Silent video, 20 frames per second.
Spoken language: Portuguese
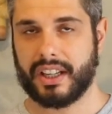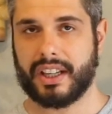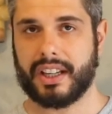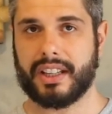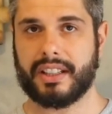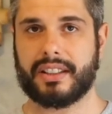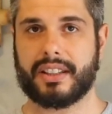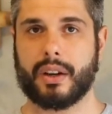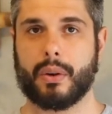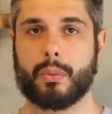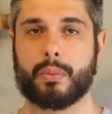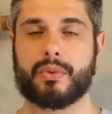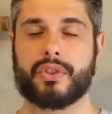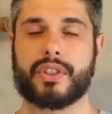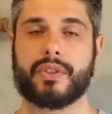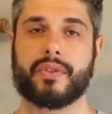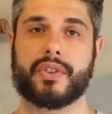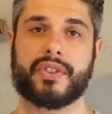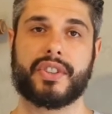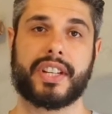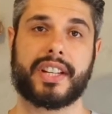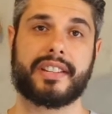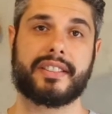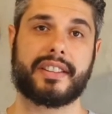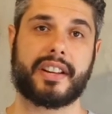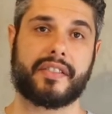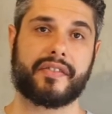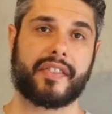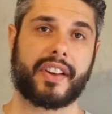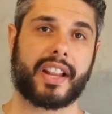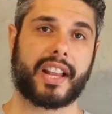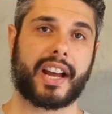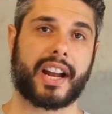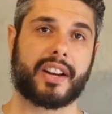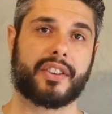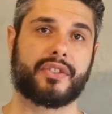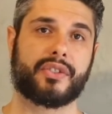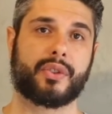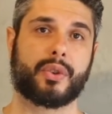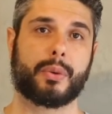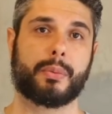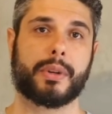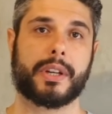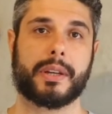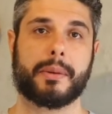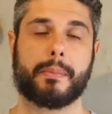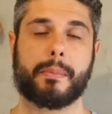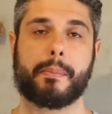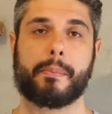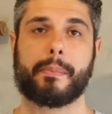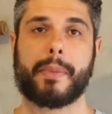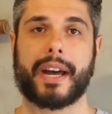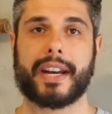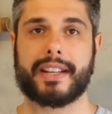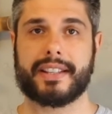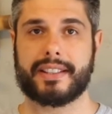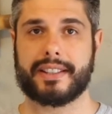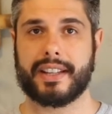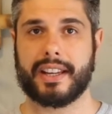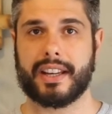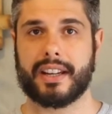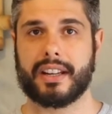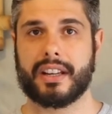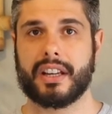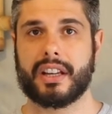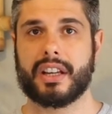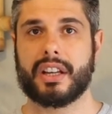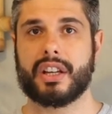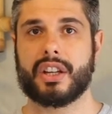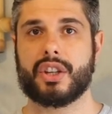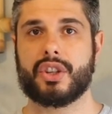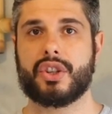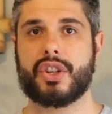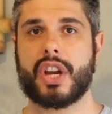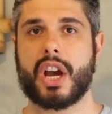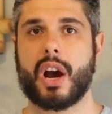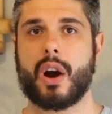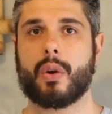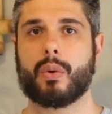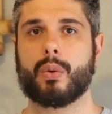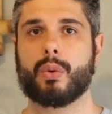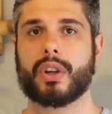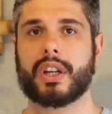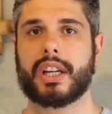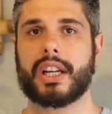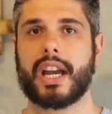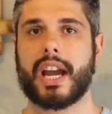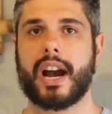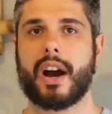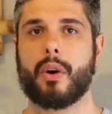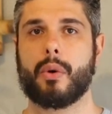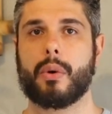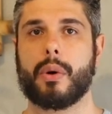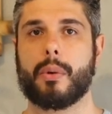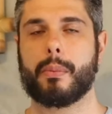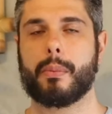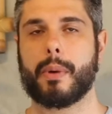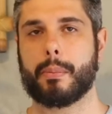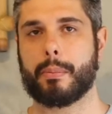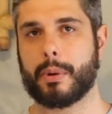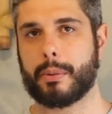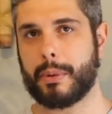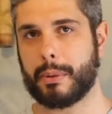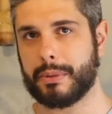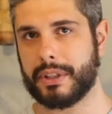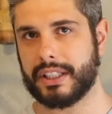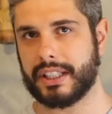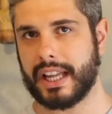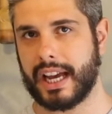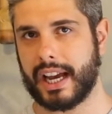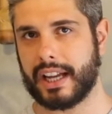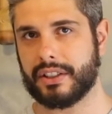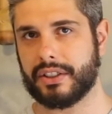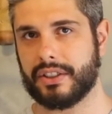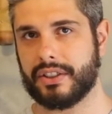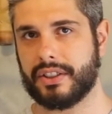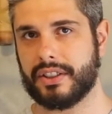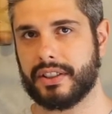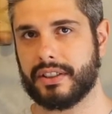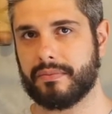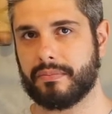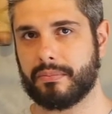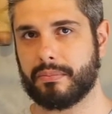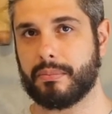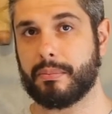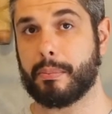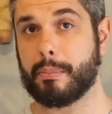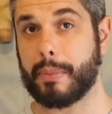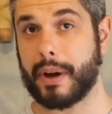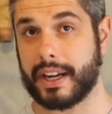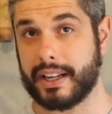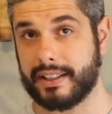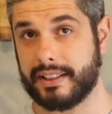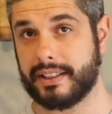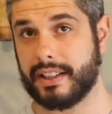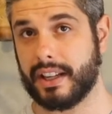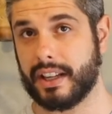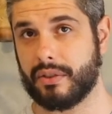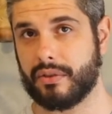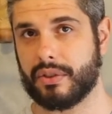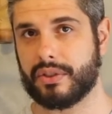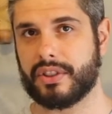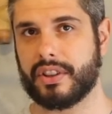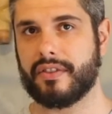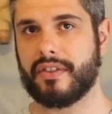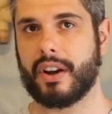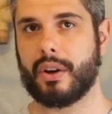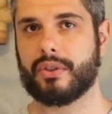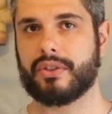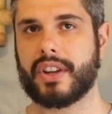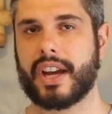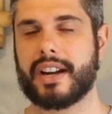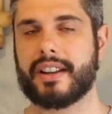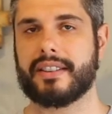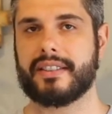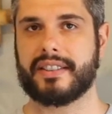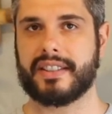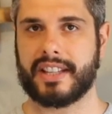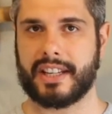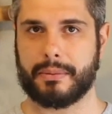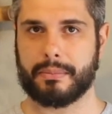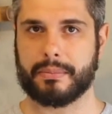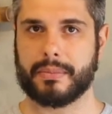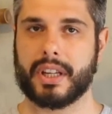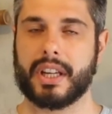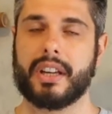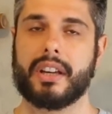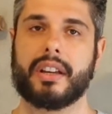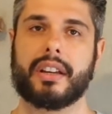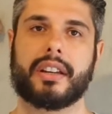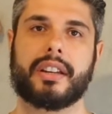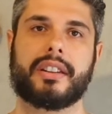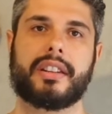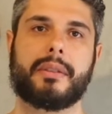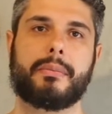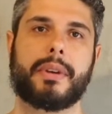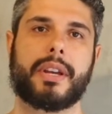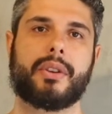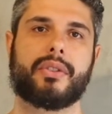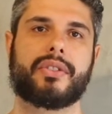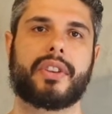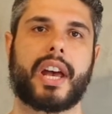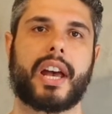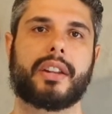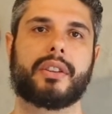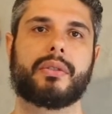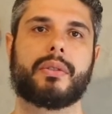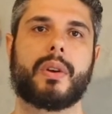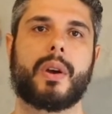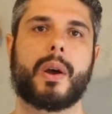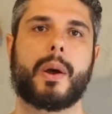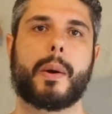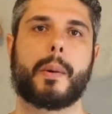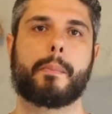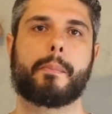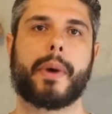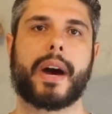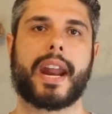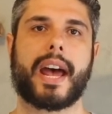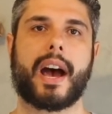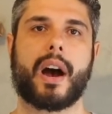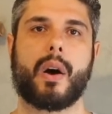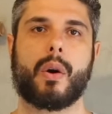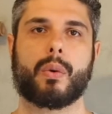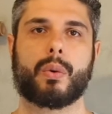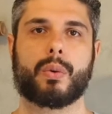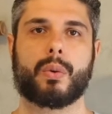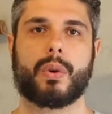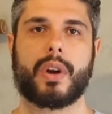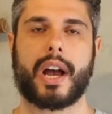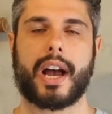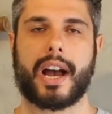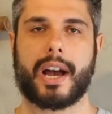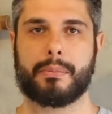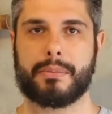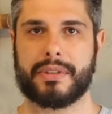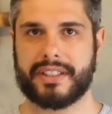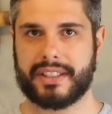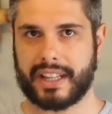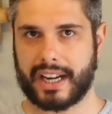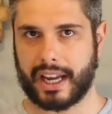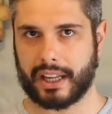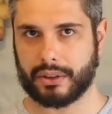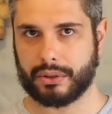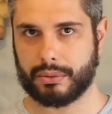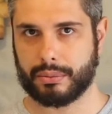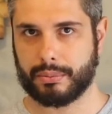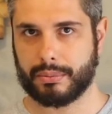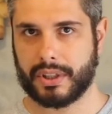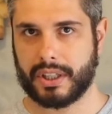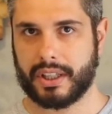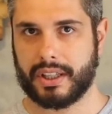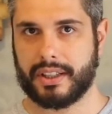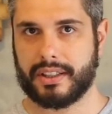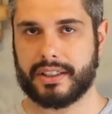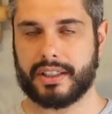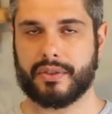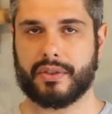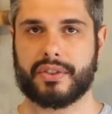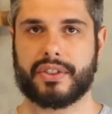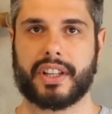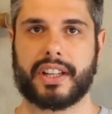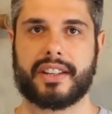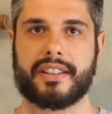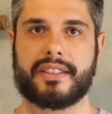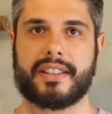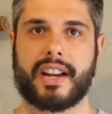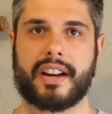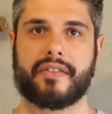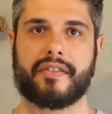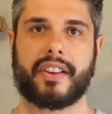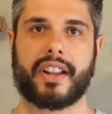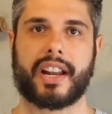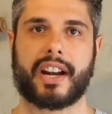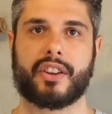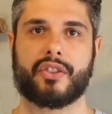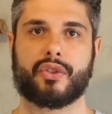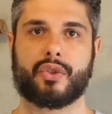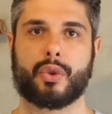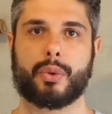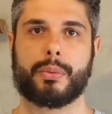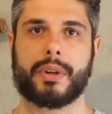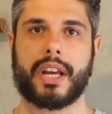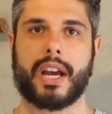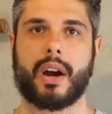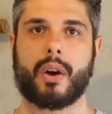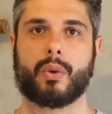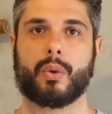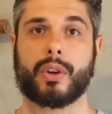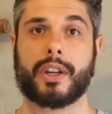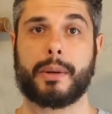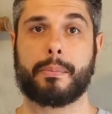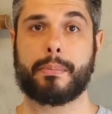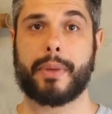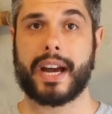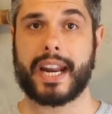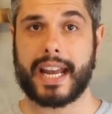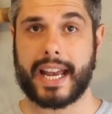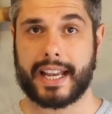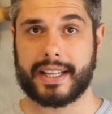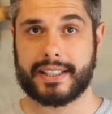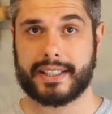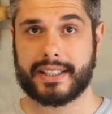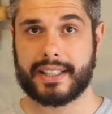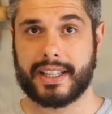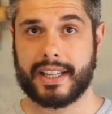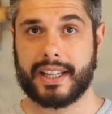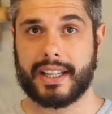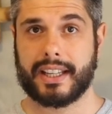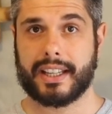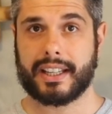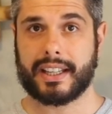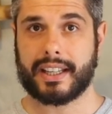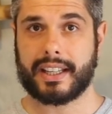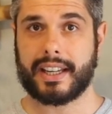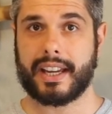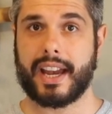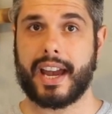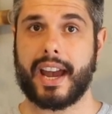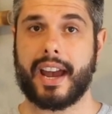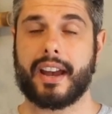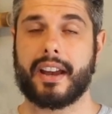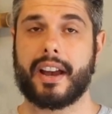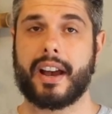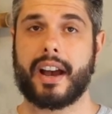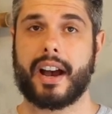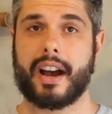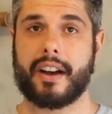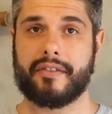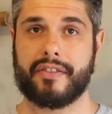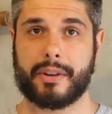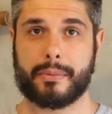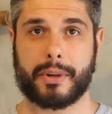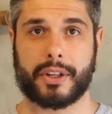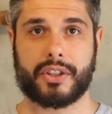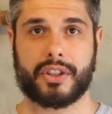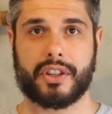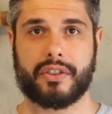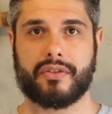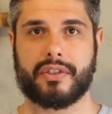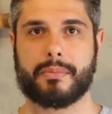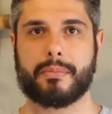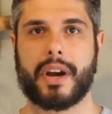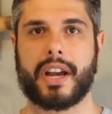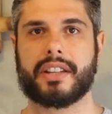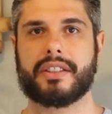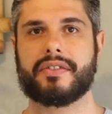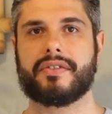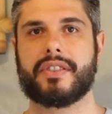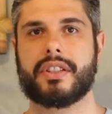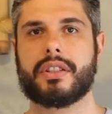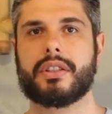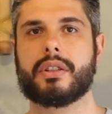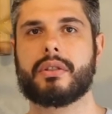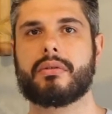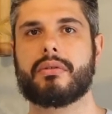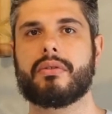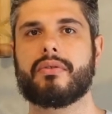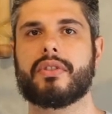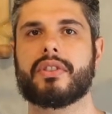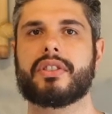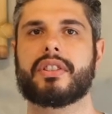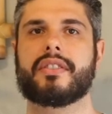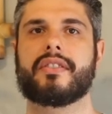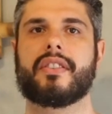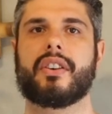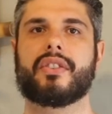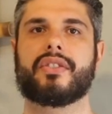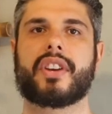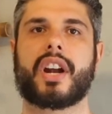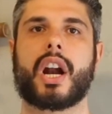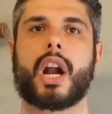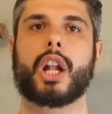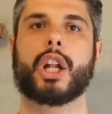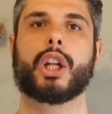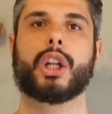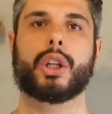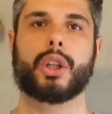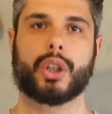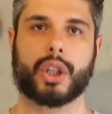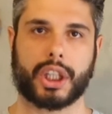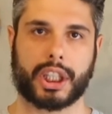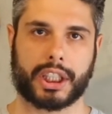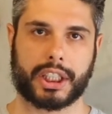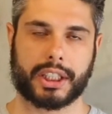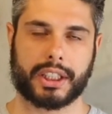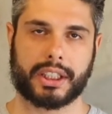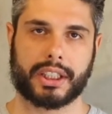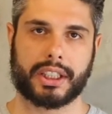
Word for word: Então, se você quiser falar sobre parecer de algo que há uma probabilidade de parecer, você vai usar sim, que também é usado para algo abstrato. Se você quiser falar sobre algo que parece, que é afirmativo e mais físico, você vai usar look.